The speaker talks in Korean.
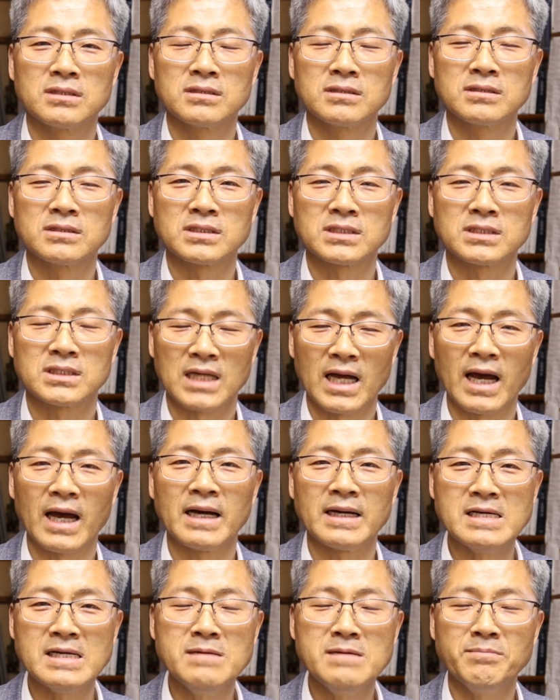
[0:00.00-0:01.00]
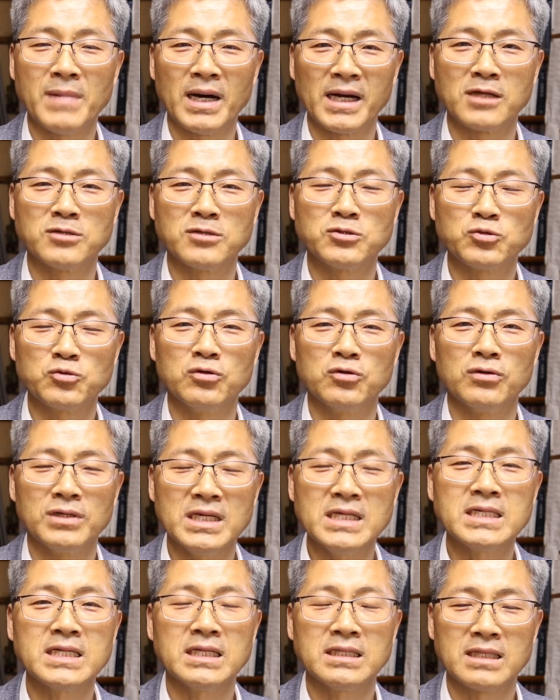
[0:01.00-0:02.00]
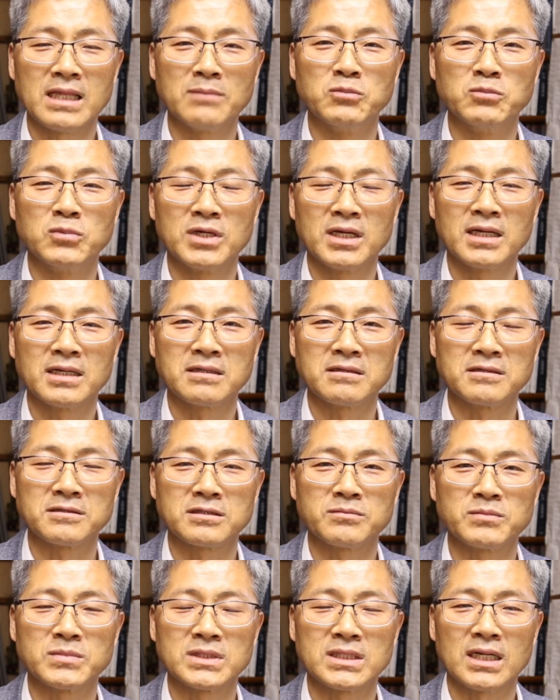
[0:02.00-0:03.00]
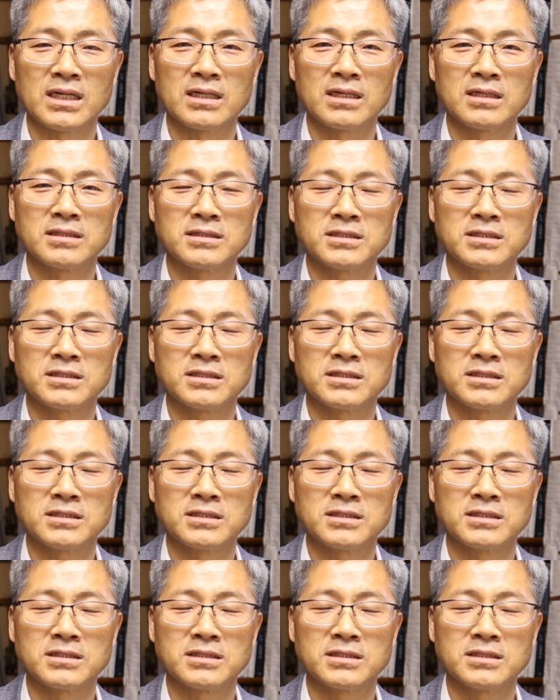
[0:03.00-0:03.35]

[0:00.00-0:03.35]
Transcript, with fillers: 잘 말해주고 있기 때문에 그렇습니다.